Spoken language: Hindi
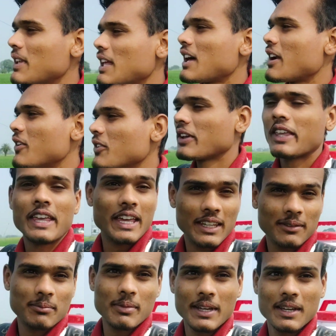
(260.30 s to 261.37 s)
मैं जा रहा हूँ खेत
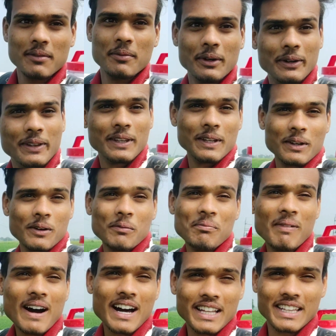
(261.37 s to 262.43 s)
पे बहुत दिनों
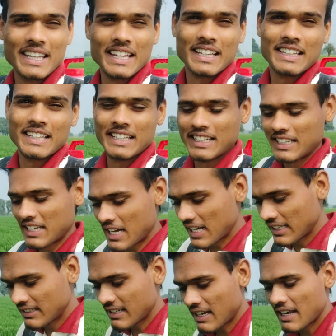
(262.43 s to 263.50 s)
बाद देखते हैं क्या
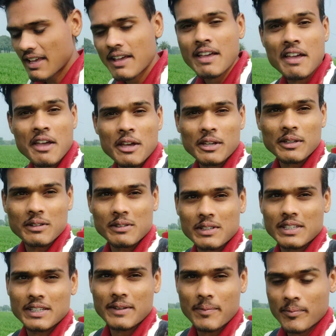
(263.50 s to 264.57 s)
हालचाल है
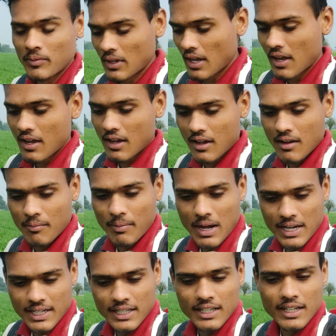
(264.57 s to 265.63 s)
क्योंकि
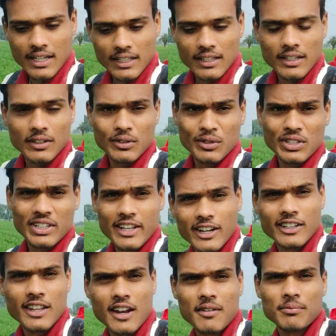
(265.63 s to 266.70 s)
पानी गिर गया था तो इधर
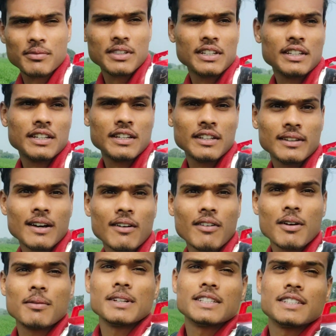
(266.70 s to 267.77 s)
इधर अपनी दवा
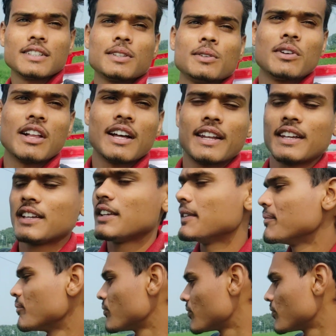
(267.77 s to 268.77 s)
बची थी उड़ाने की